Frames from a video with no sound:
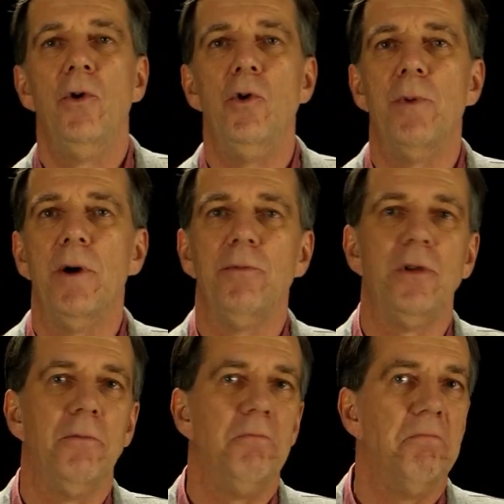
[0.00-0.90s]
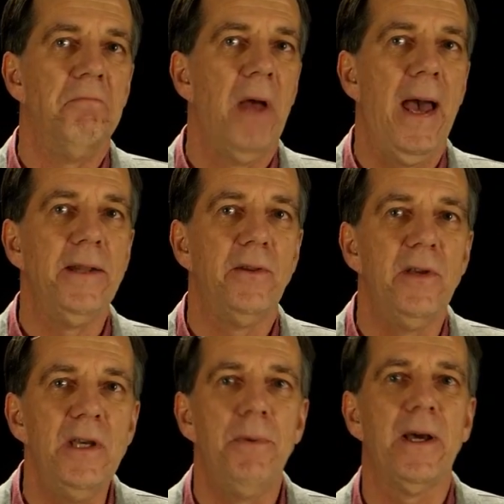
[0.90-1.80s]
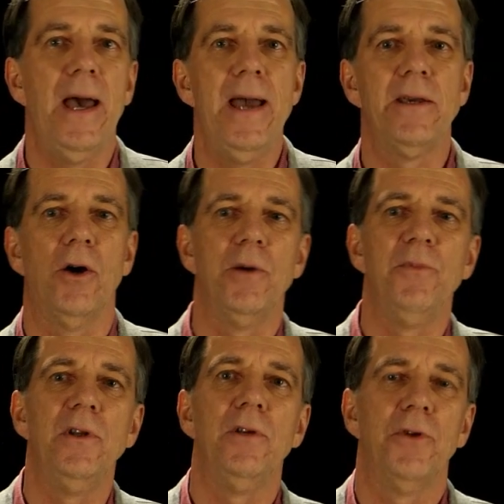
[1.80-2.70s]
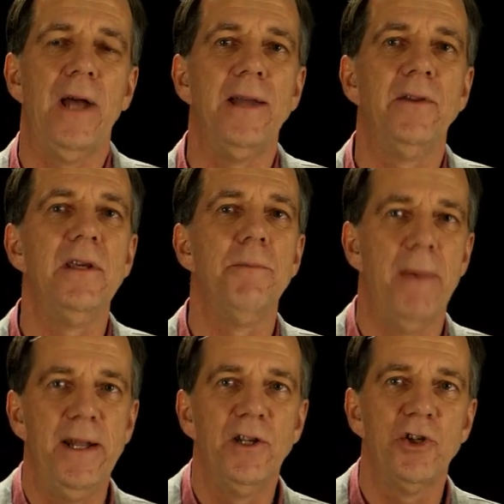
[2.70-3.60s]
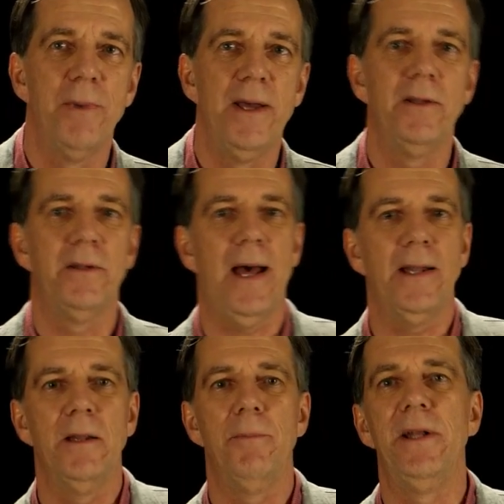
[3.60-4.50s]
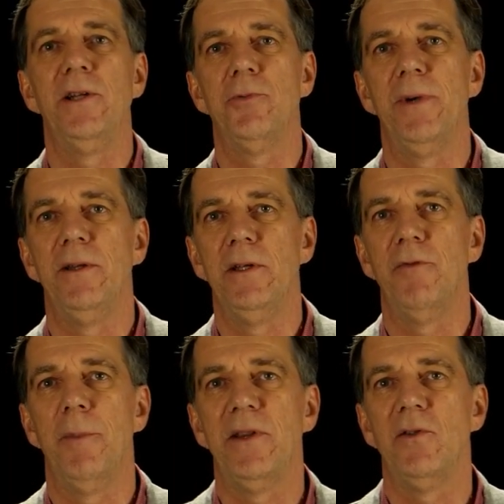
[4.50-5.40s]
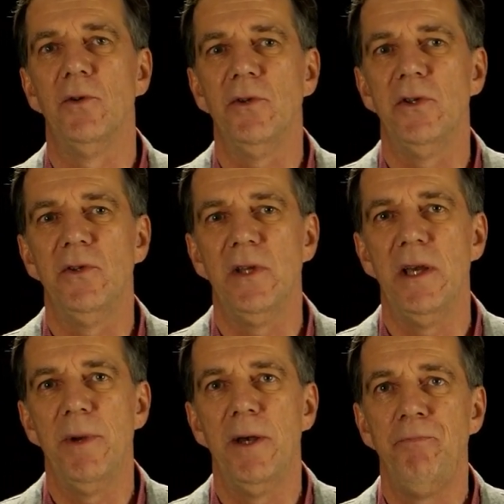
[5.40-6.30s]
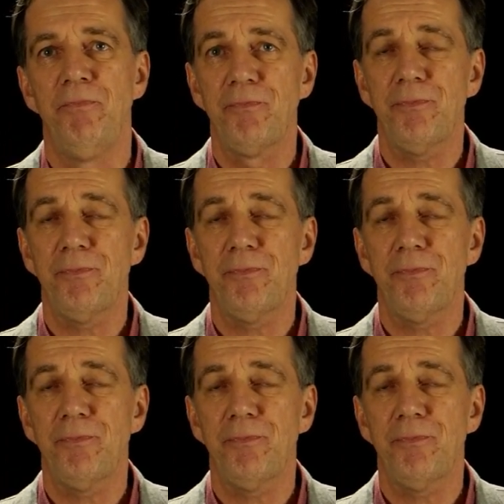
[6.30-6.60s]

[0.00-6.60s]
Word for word: über den IT-Bereich, auch im Sinne von IT-Management, Datenmanagement, Informationssysteme,